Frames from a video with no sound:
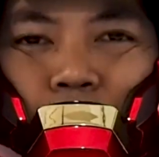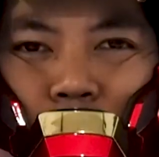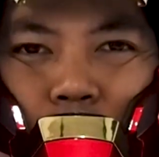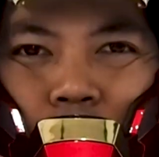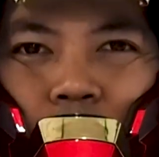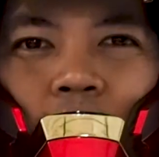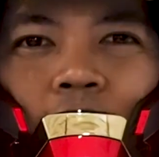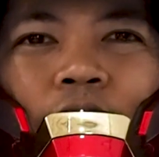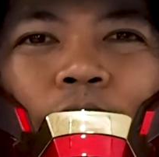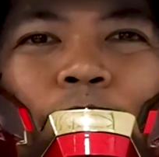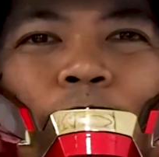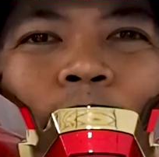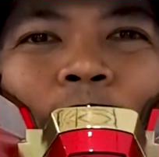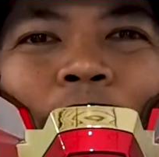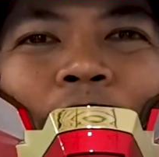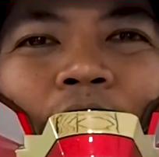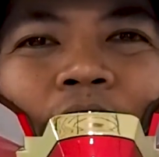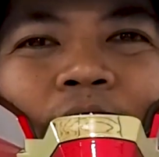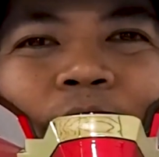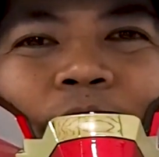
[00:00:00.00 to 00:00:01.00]
Oh, ayos ba
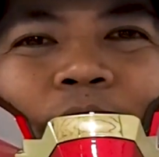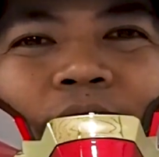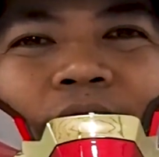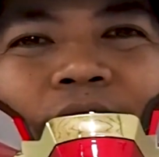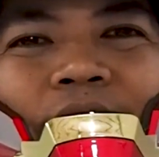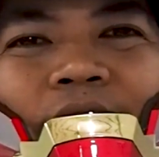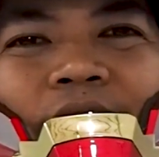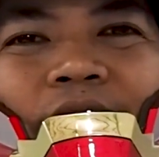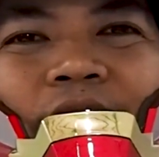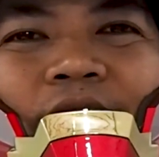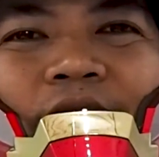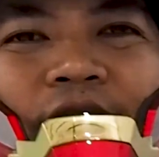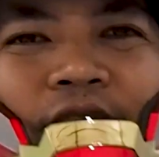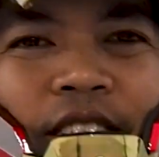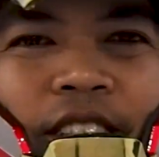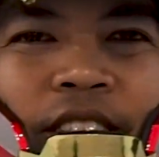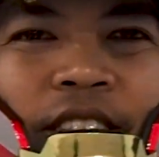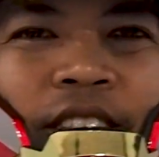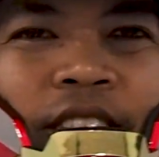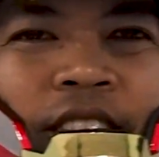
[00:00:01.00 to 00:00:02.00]
mga kaibigan? Ah?
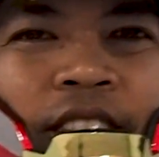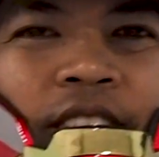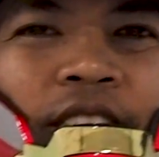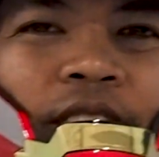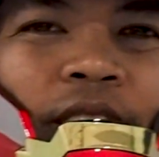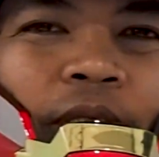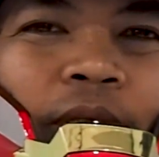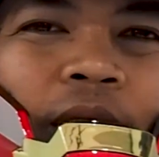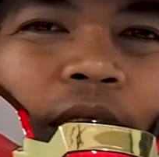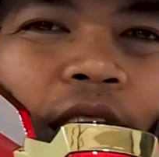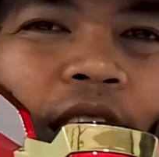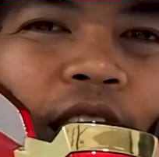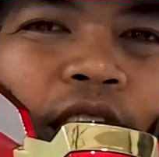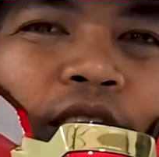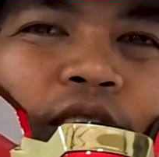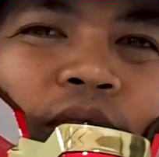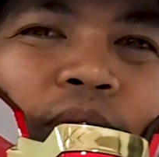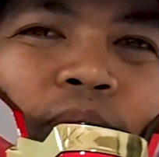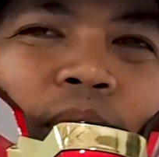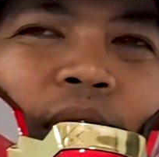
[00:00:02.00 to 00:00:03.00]
Diba?
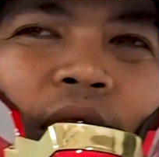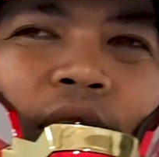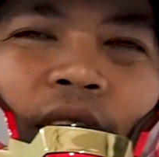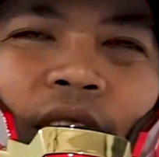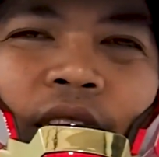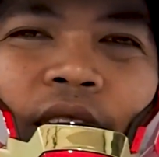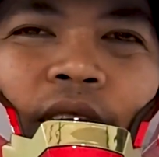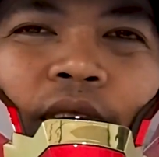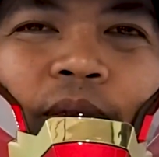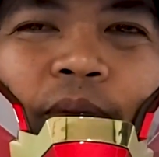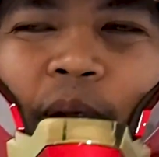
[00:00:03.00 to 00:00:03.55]
Iron Man.